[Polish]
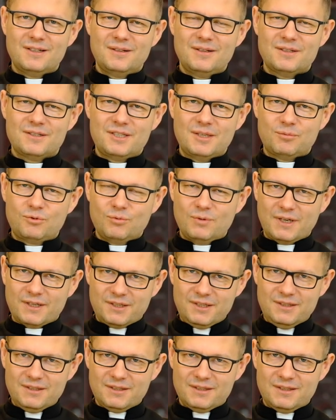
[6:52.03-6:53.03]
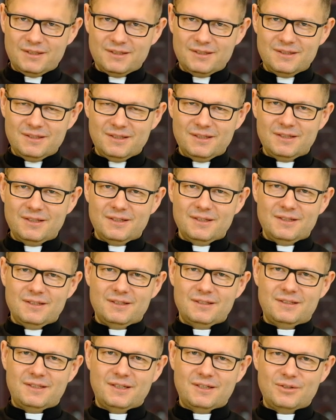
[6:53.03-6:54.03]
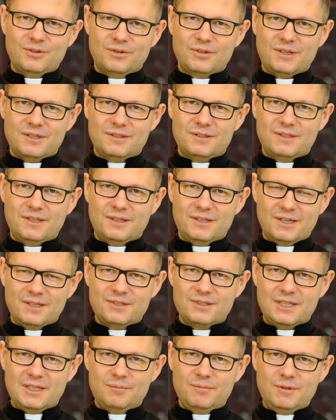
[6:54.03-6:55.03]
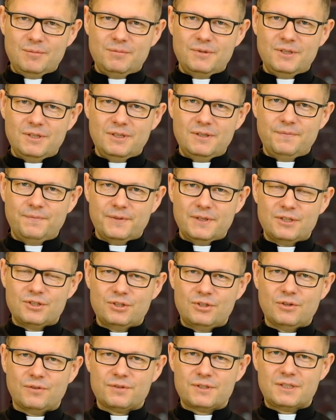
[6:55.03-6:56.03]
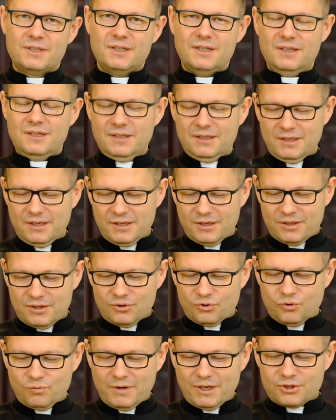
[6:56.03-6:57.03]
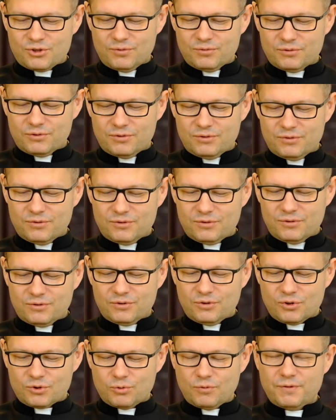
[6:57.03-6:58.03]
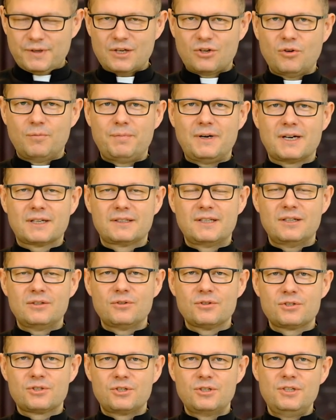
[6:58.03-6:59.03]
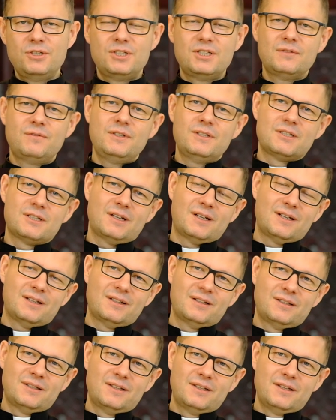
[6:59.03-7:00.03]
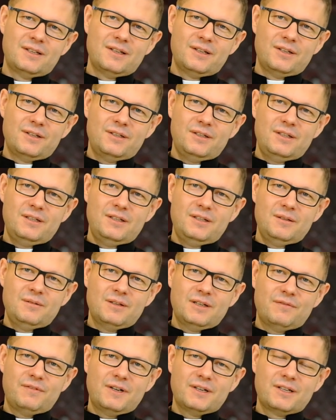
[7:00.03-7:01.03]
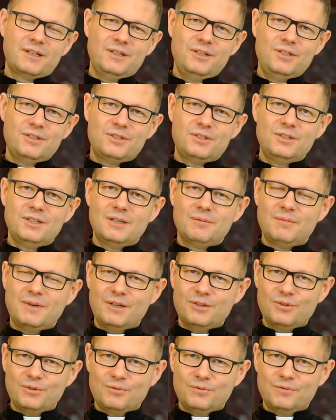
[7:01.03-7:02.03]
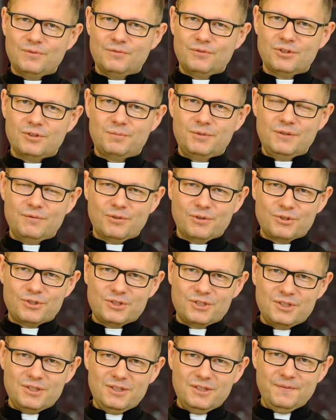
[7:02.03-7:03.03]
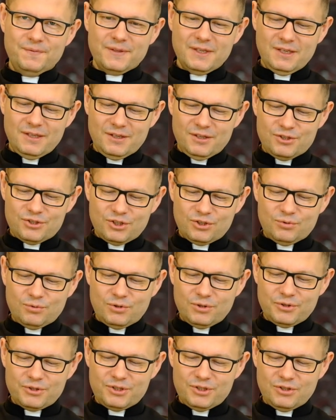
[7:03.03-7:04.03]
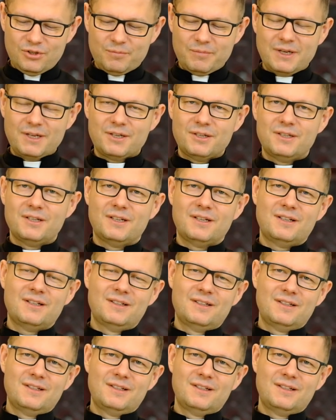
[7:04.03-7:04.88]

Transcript: Septuaginty tego, tej greckiej Biblii żydowskiej, Tłumaczą to słowo jako partenos, czyli dziewica. I ewangeliści nie mają wątpliwości, że tu chodzi o Maryję.